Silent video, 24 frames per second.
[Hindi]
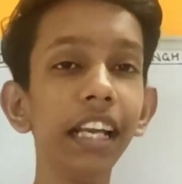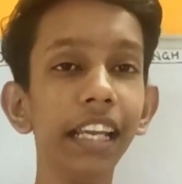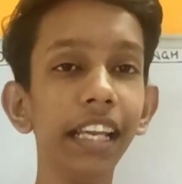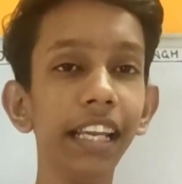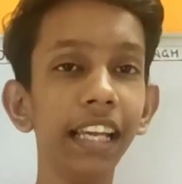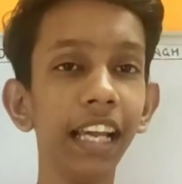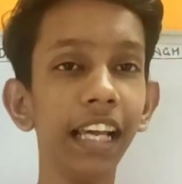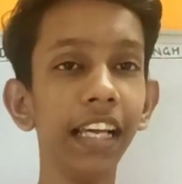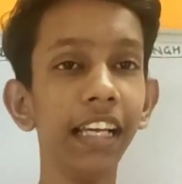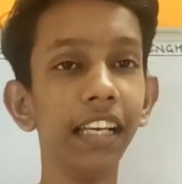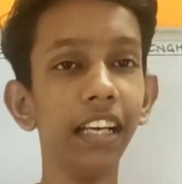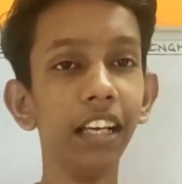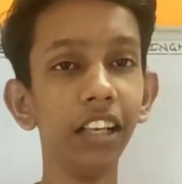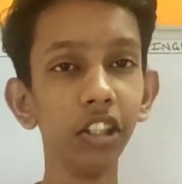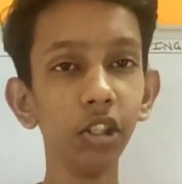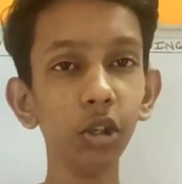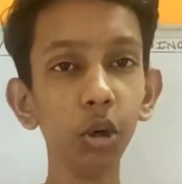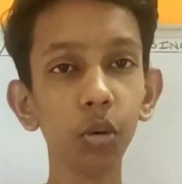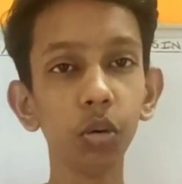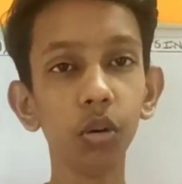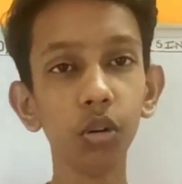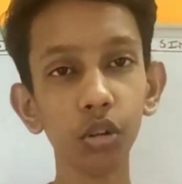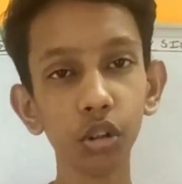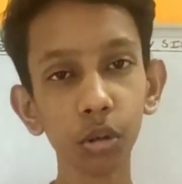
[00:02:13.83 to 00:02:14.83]
ठीक है
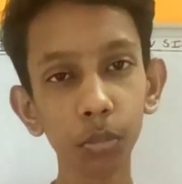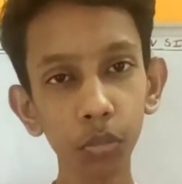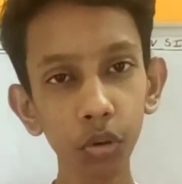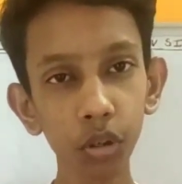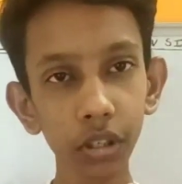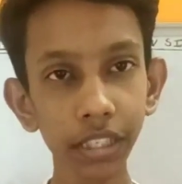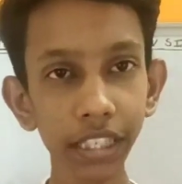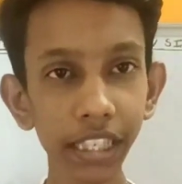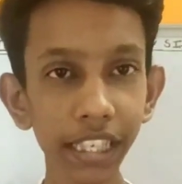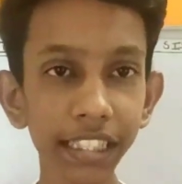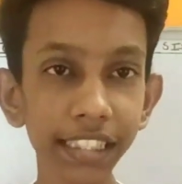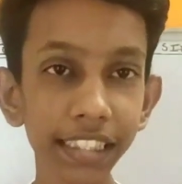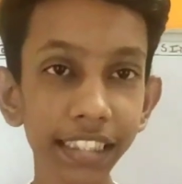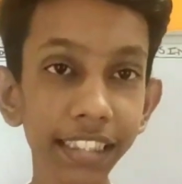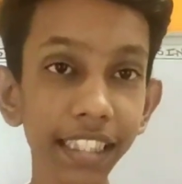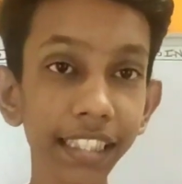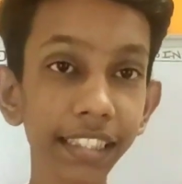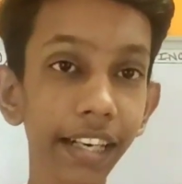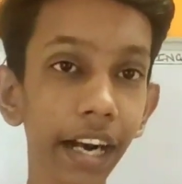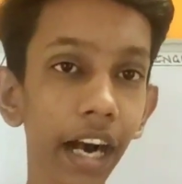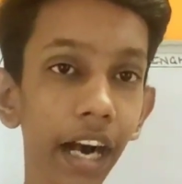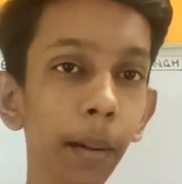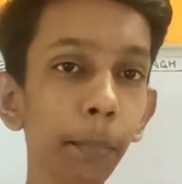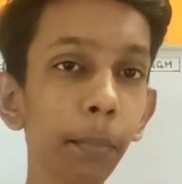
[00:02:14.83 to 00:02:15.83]
तो तुमको ये
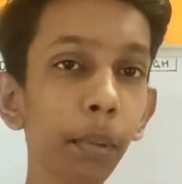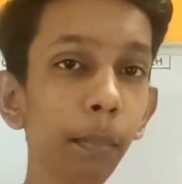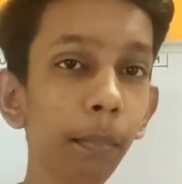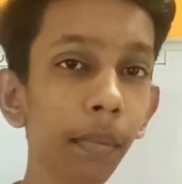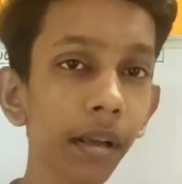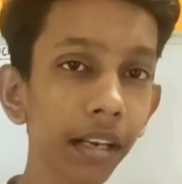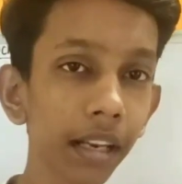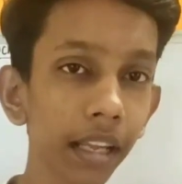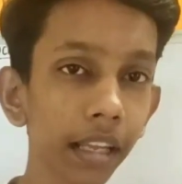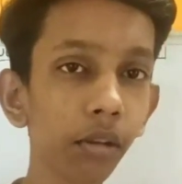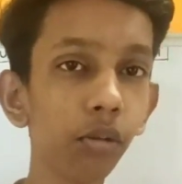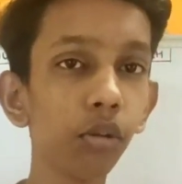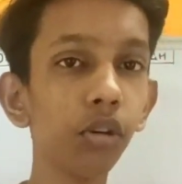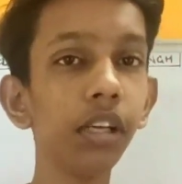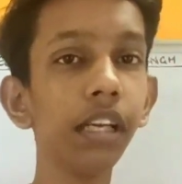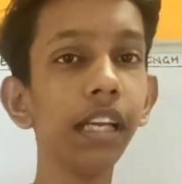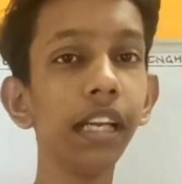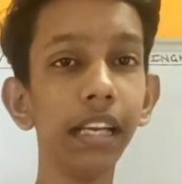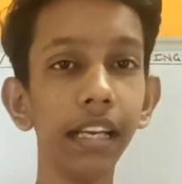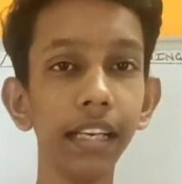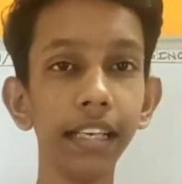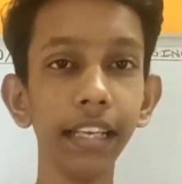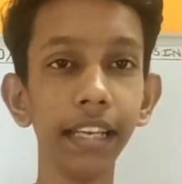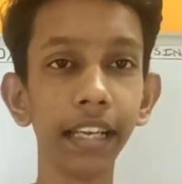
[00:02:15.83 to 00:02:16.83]
चीज़ें कहाँ पे मिल रही
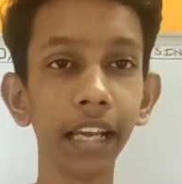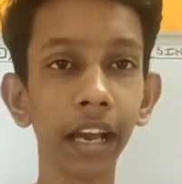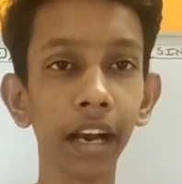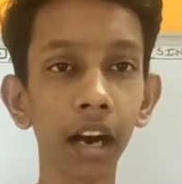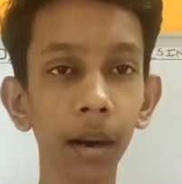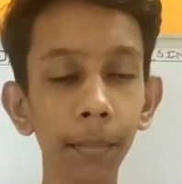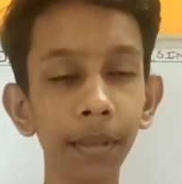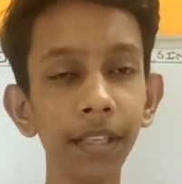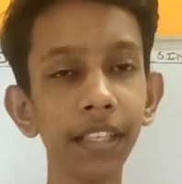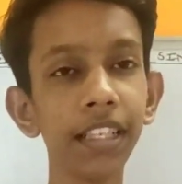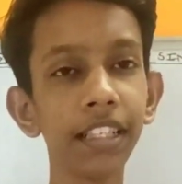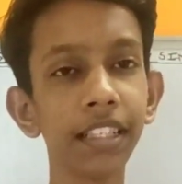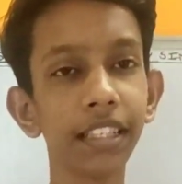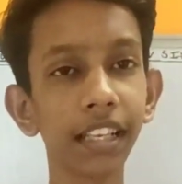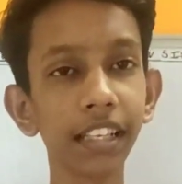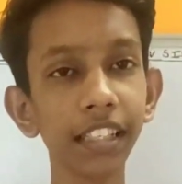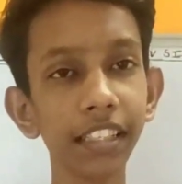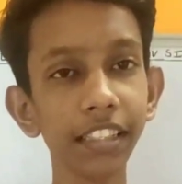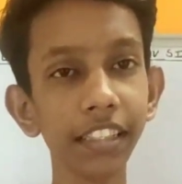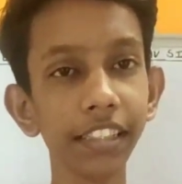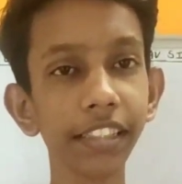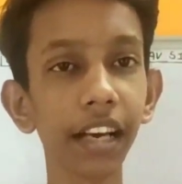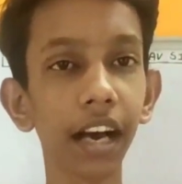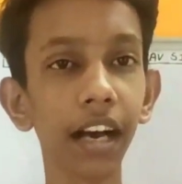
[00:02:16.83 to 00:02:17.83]
होंगी ठीक है अभी ये
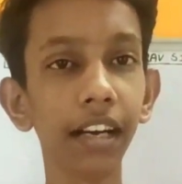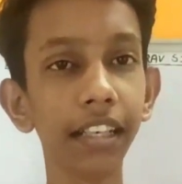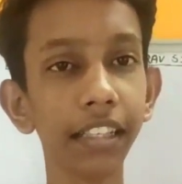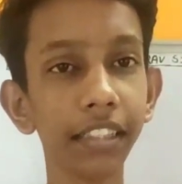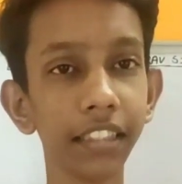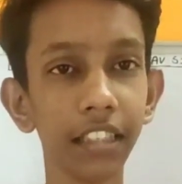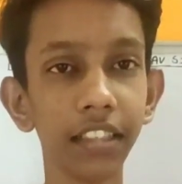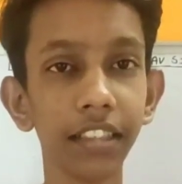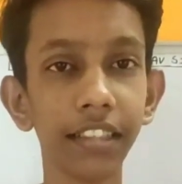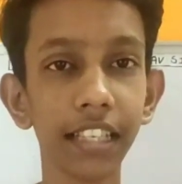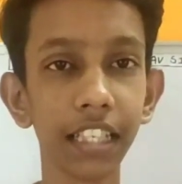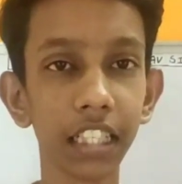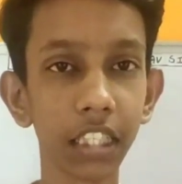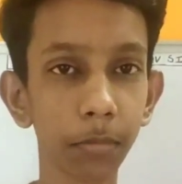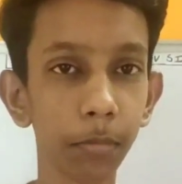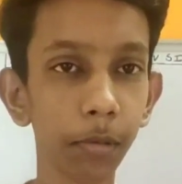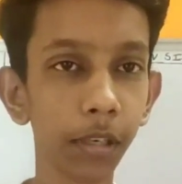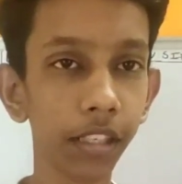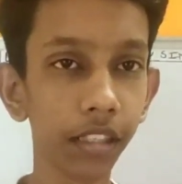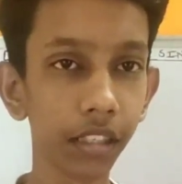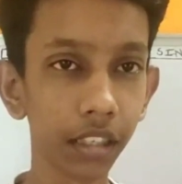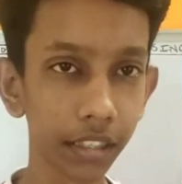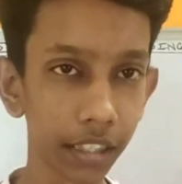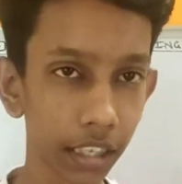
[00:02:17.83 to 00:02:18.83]
सारी चीज़ें आगे चल के
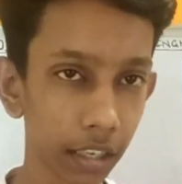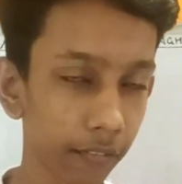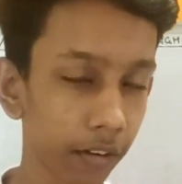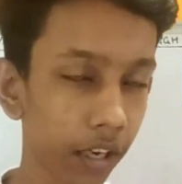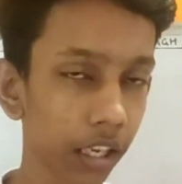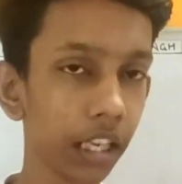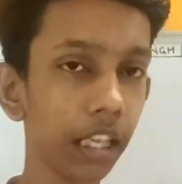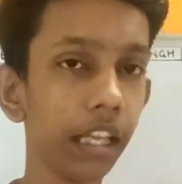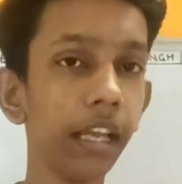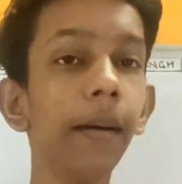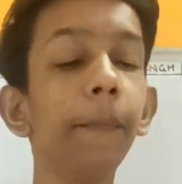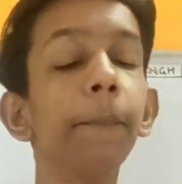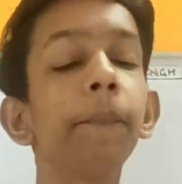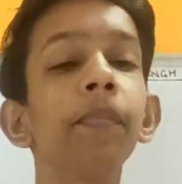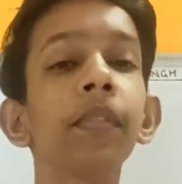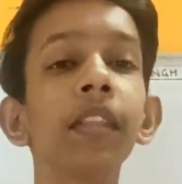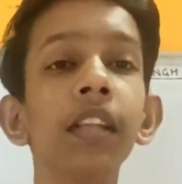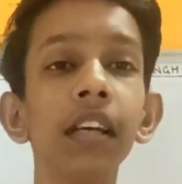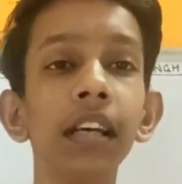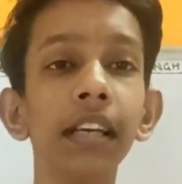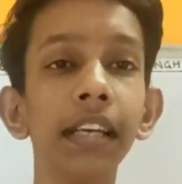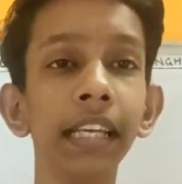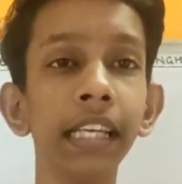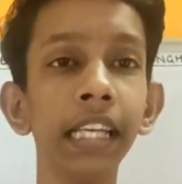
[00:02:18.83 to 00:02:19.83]
एक्सप्लेन करने वाले हैं
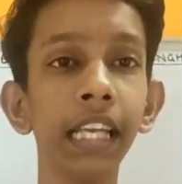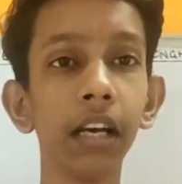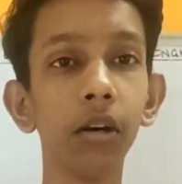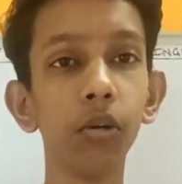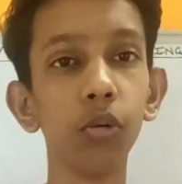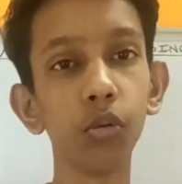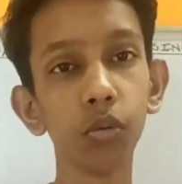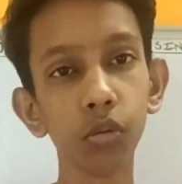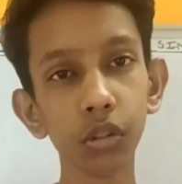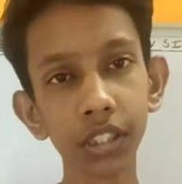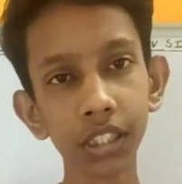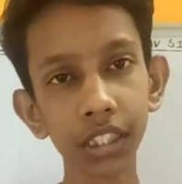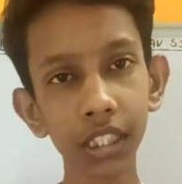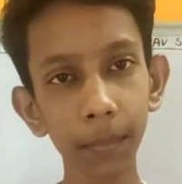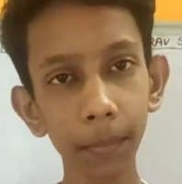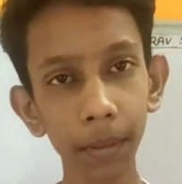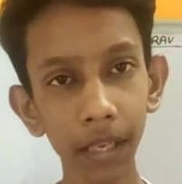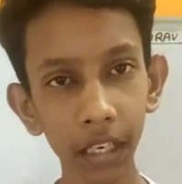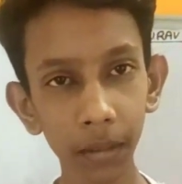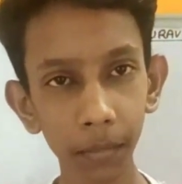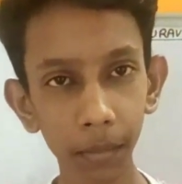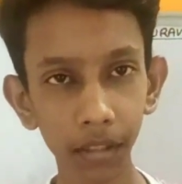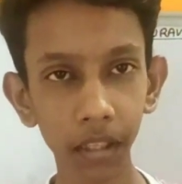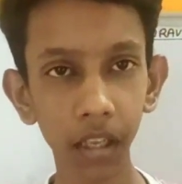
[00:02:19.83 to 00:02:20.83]
ठीक है उससे
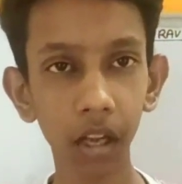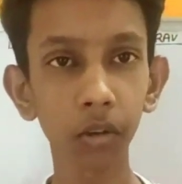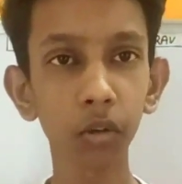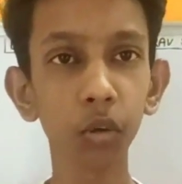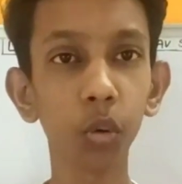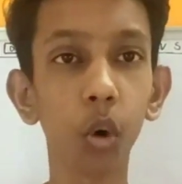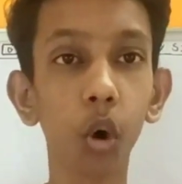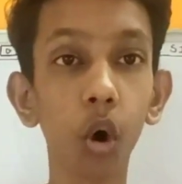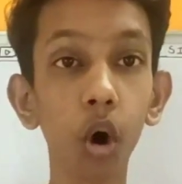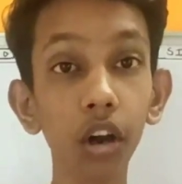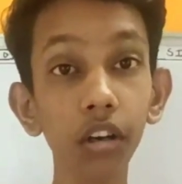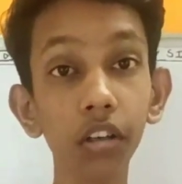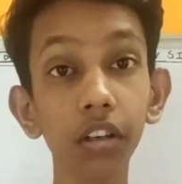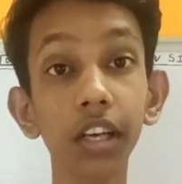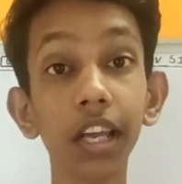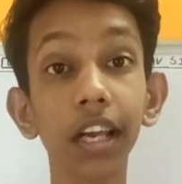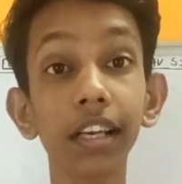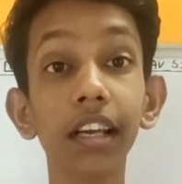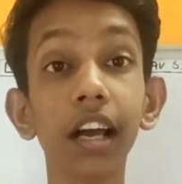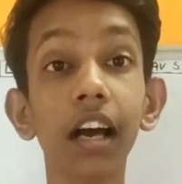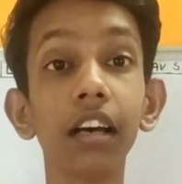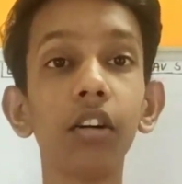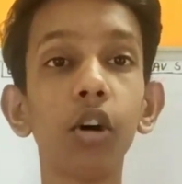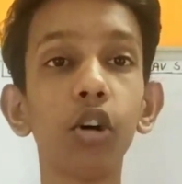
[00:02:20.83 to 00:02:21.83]
पहले बता दूँ और क्या
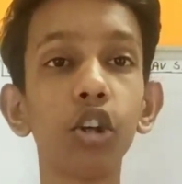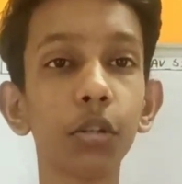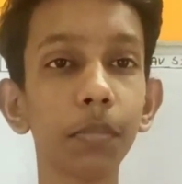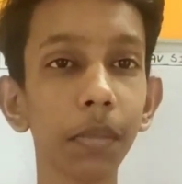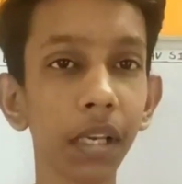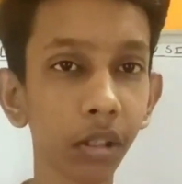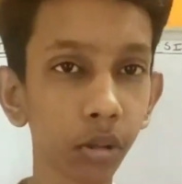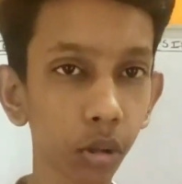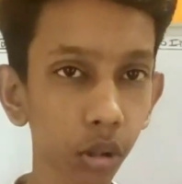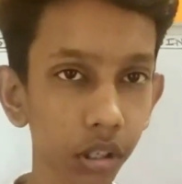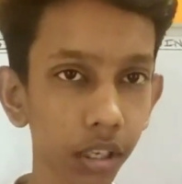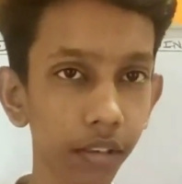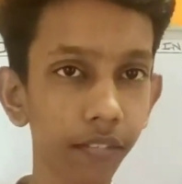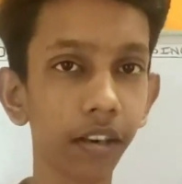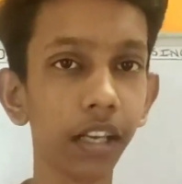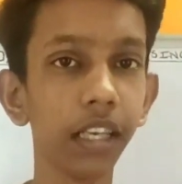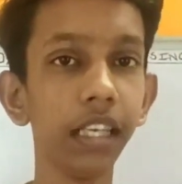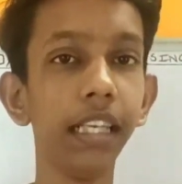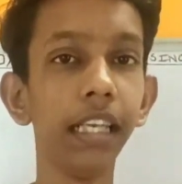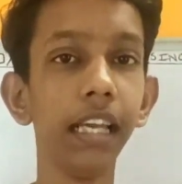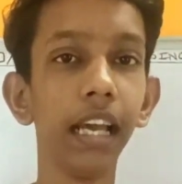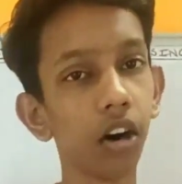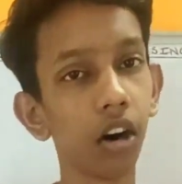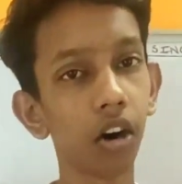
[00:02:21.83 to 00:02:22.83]
क्या अनाउंसमेंट होने
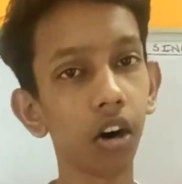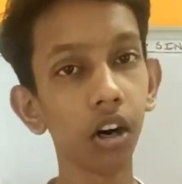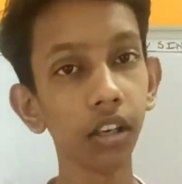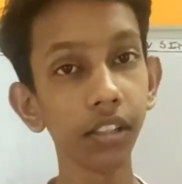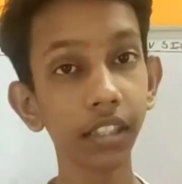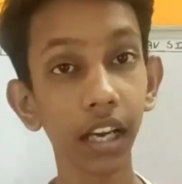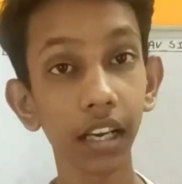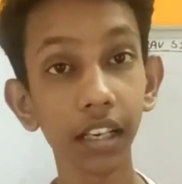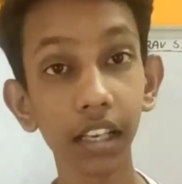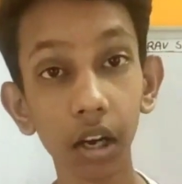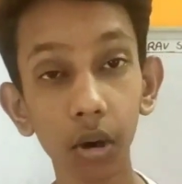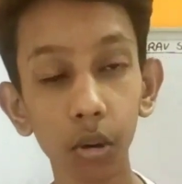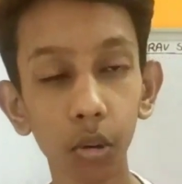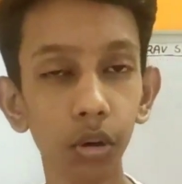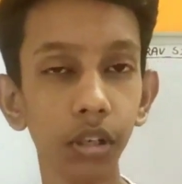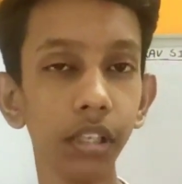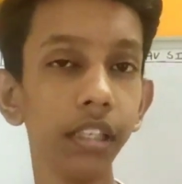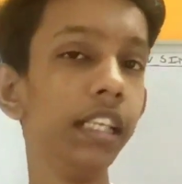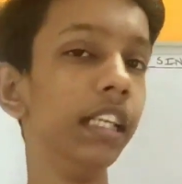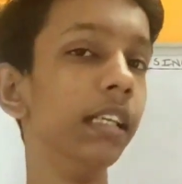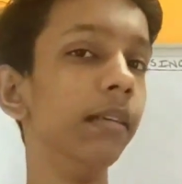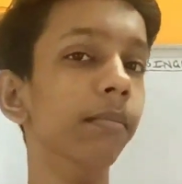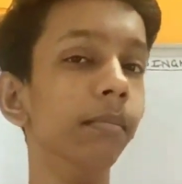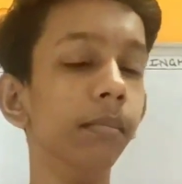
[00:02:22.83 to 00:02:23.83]
वाली हैं और क्या क्या
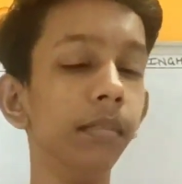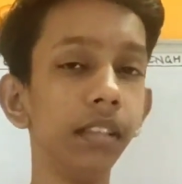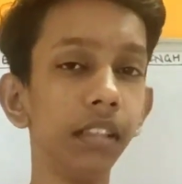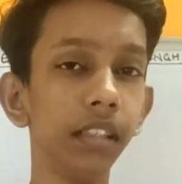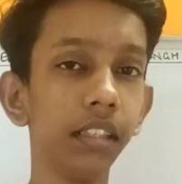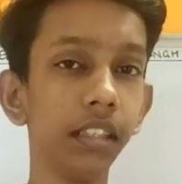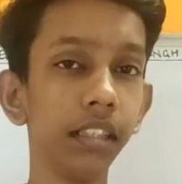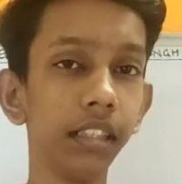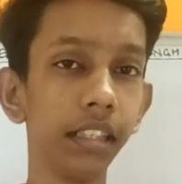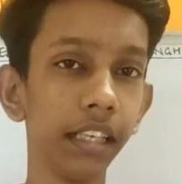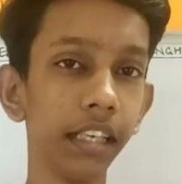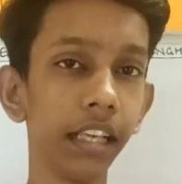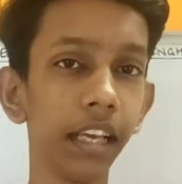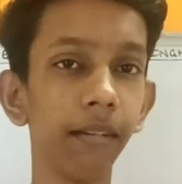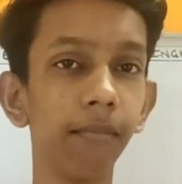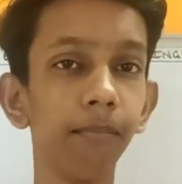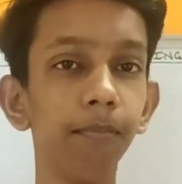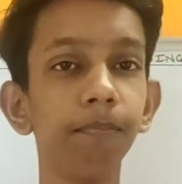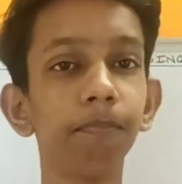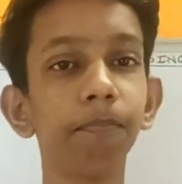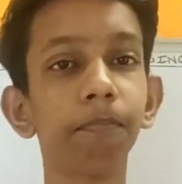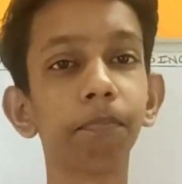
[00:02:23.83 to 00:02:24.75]
होंगी ठीक है